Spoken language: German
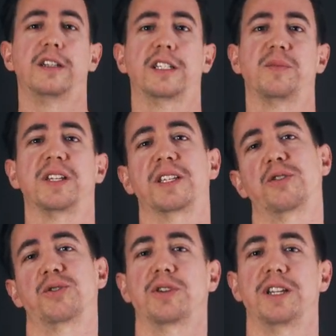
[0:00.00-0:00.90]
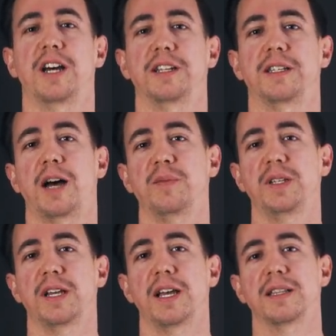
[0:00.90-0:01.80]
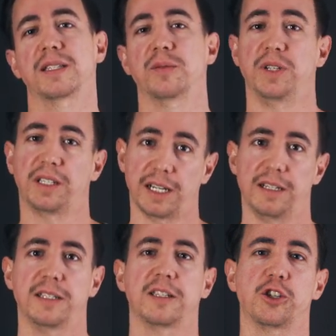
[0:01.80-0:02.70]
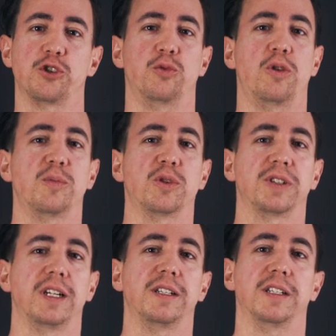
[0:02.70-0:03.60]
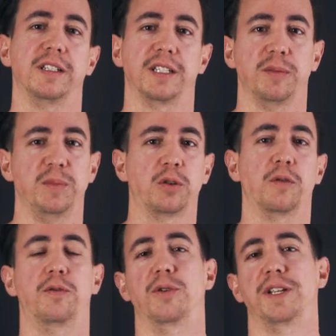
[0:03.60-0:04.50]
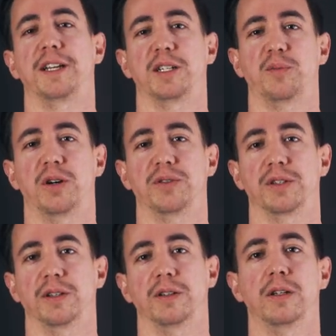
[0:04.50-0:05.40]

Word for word: gibt es auch sogenannte Dummy Heads mit realistischen Ohrenmodellen, in denen Mikrofone eingebaut sind.